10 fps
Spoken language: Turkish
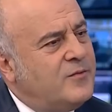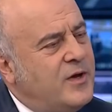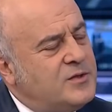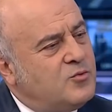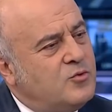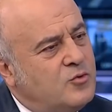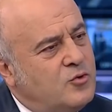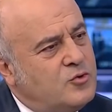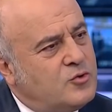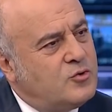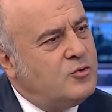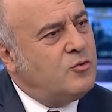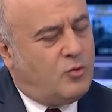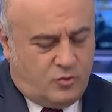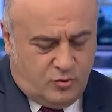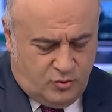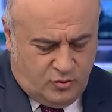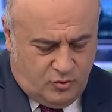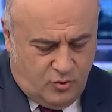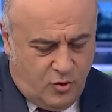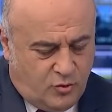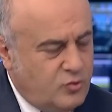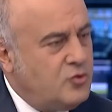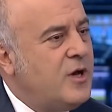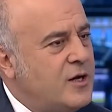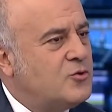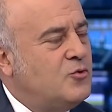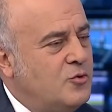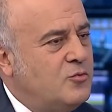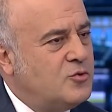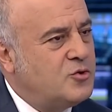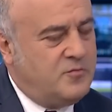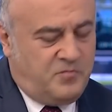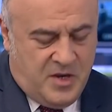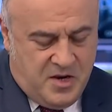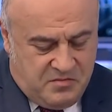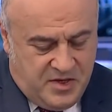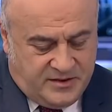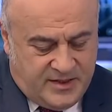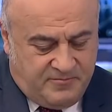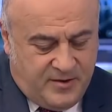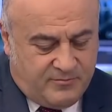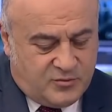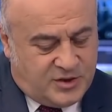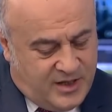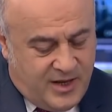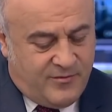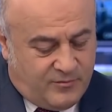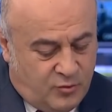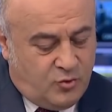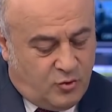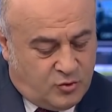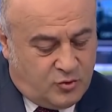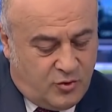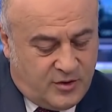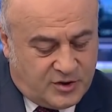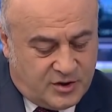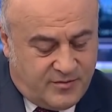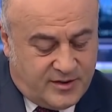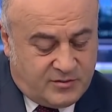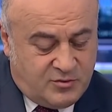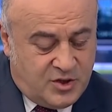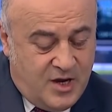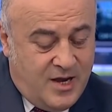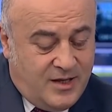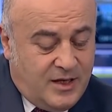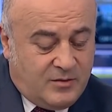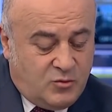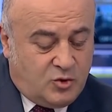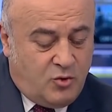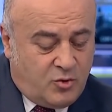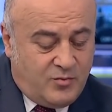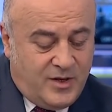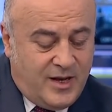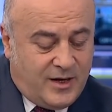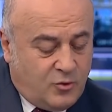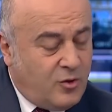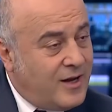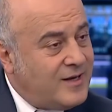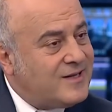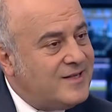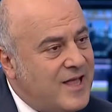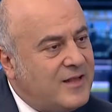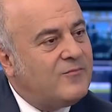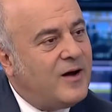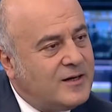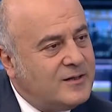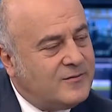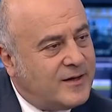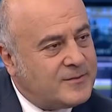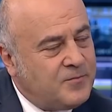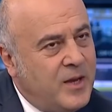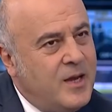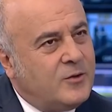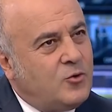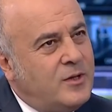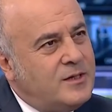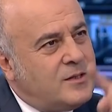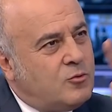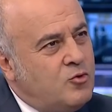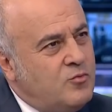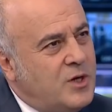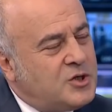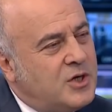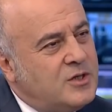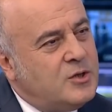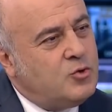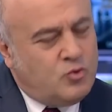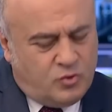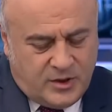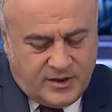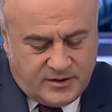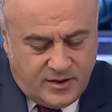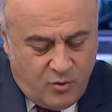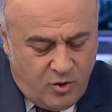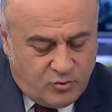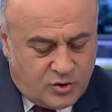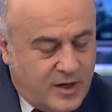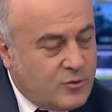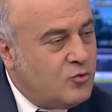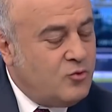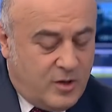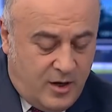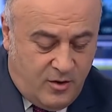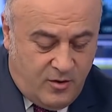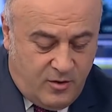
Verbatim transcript: Facebook'un kurucusunun 34. yaş günüymüş. 34 bir hesap yapmışlar. Evet bugün daha. 34 yaşına basmış. 74 milyar dolarlık net varlığı var. Dolayısıyla İnanılmaz. tüm yaşadığı gün sayısına bölmüşler. Günde